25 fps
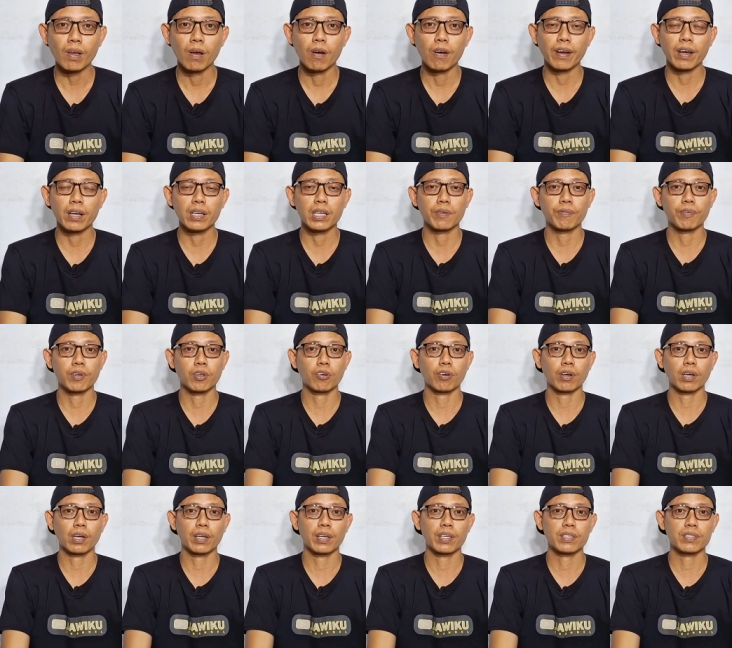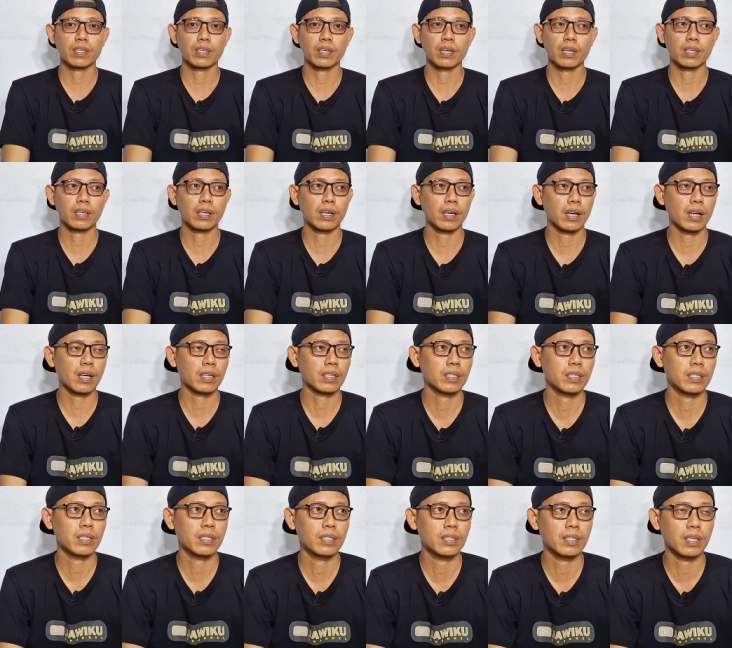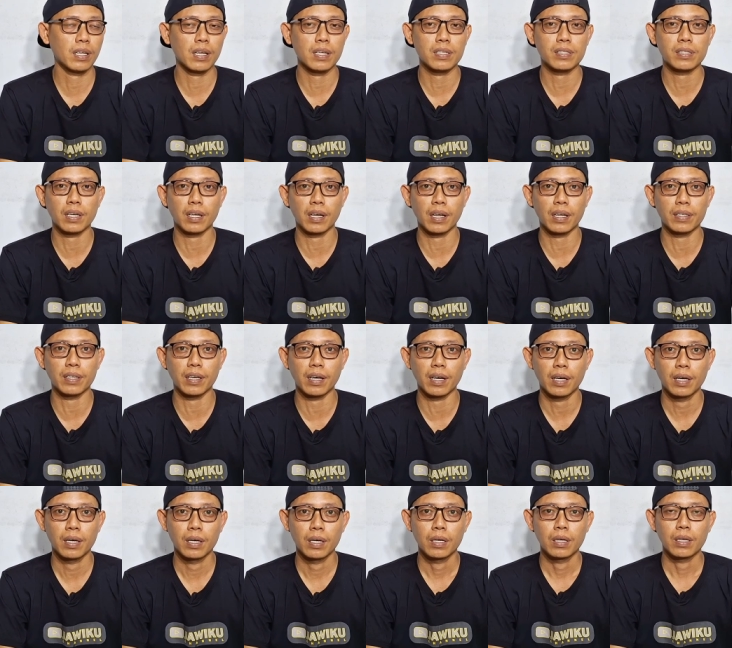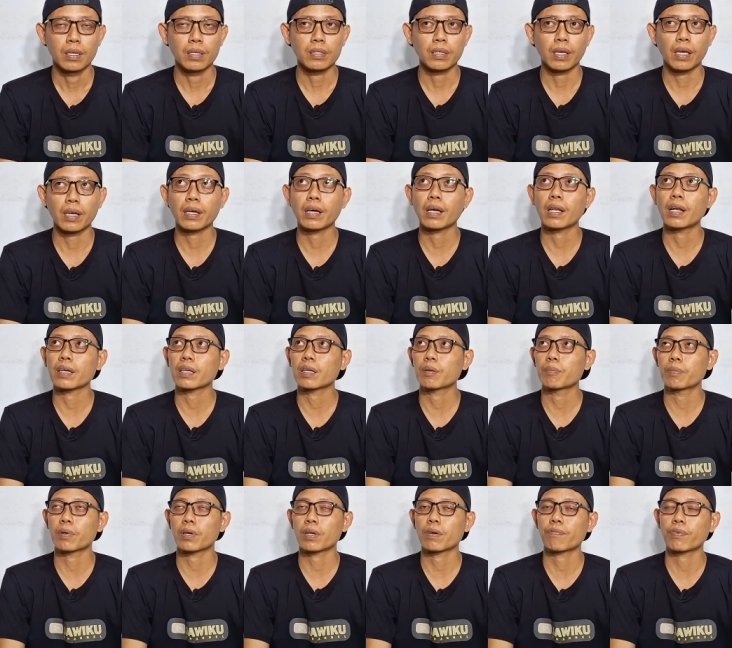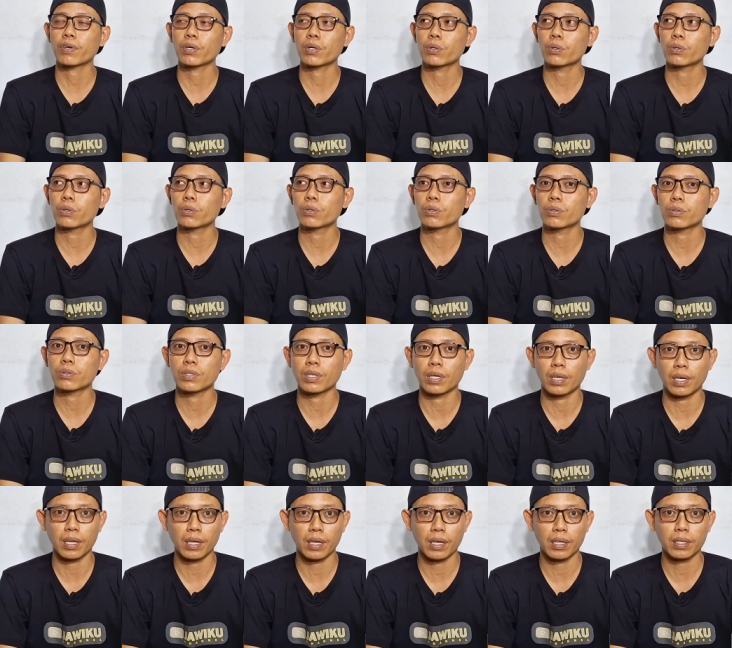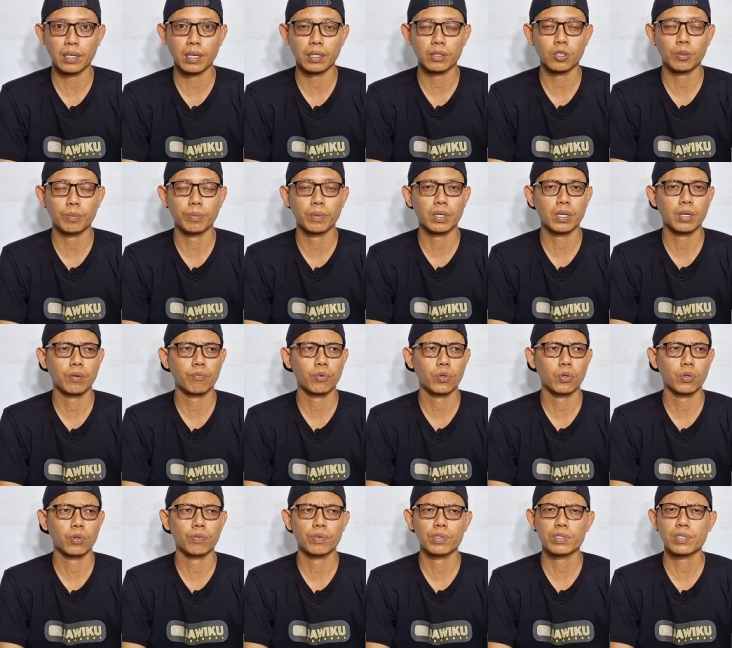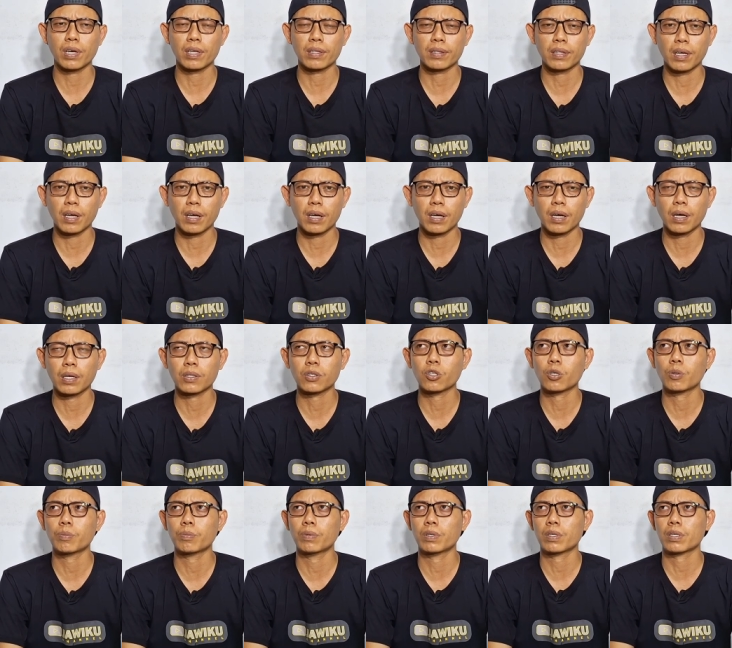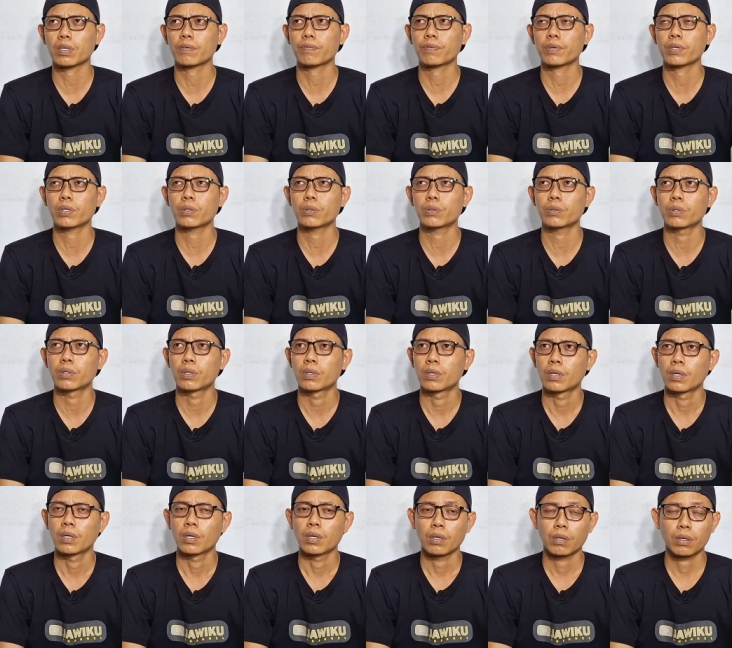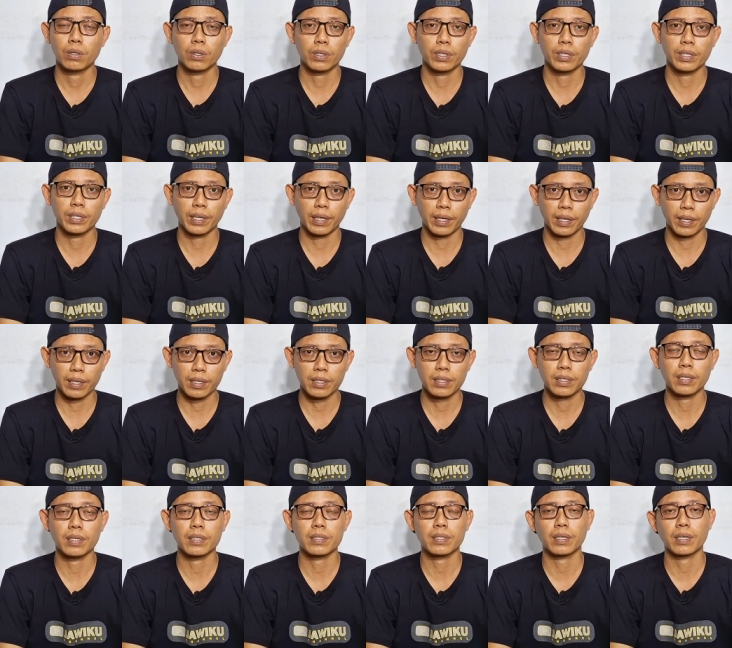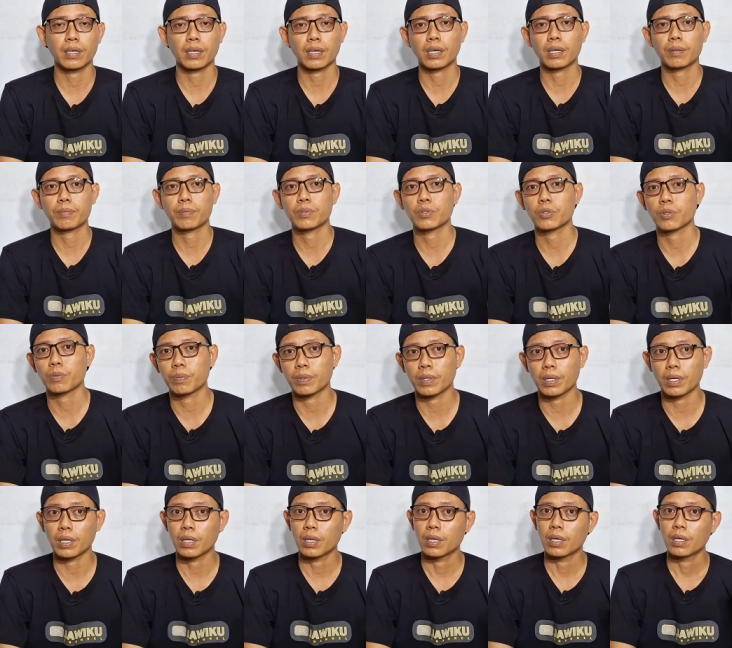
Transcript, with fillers: Oke di video kali ini saya nggak lagi jalan-jalan ya Saya nggak lagi mereview jalan atau mereview wisata atau mereview kuliner Dan saya akan coba